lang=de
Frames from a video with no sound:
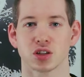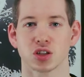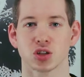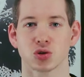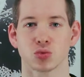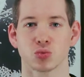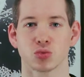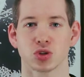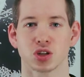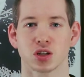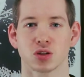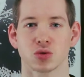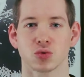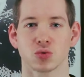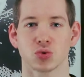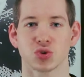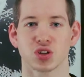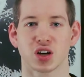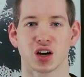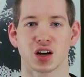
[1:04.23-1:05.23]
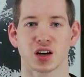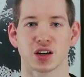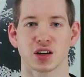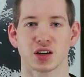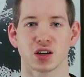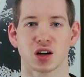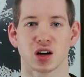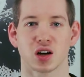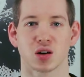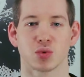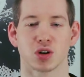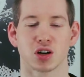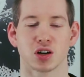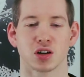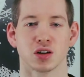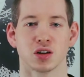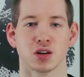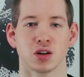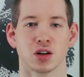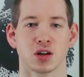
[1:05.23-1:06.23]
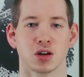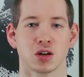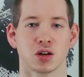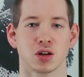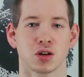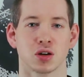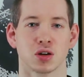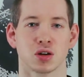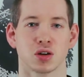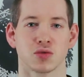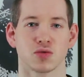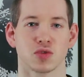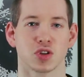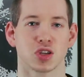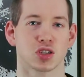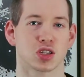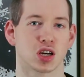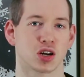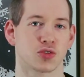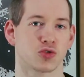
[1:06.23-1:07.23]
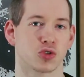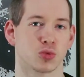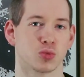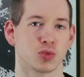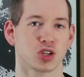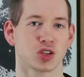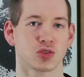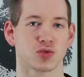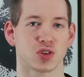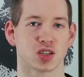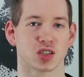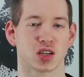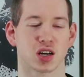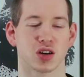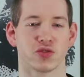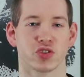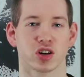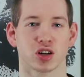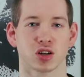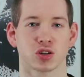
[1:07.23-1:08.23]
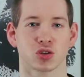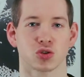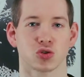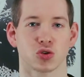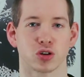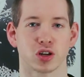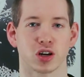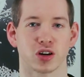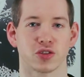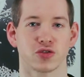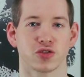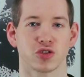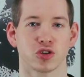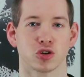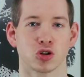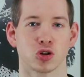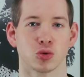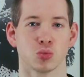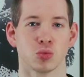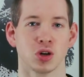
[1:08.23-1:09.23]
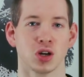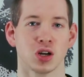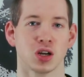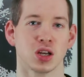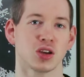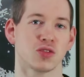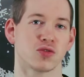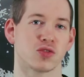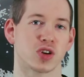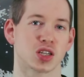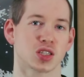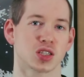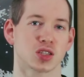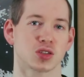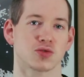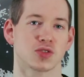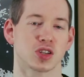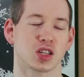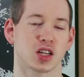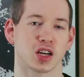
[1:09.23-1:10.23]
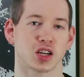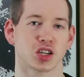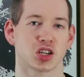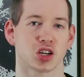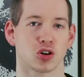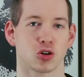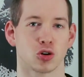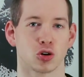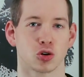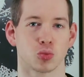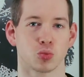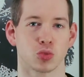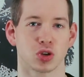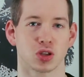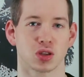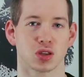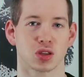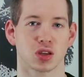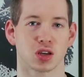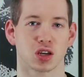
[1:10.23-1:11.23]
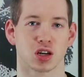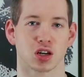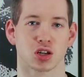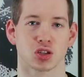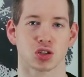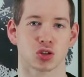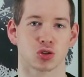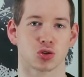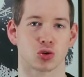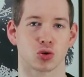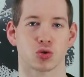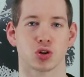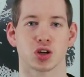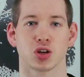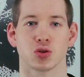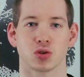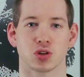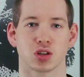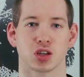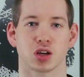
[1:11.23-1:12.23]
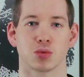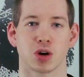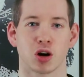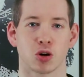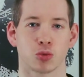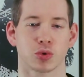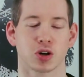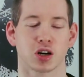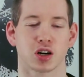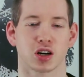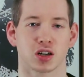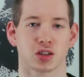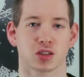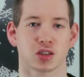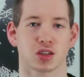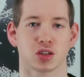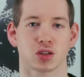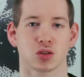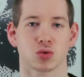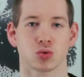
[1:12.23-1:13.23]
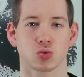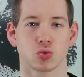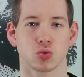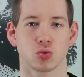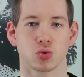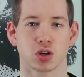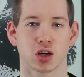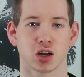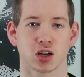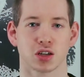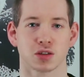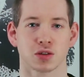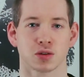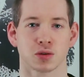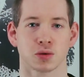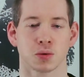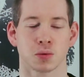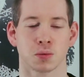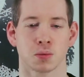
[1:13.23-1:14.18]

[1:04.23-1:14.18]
nicht unbedingt gut an, aber wie gesagt, für mich war es einfach ein toller Film, was vielleicht auch mit der Story und dem Hauptcharakter zu tun hat.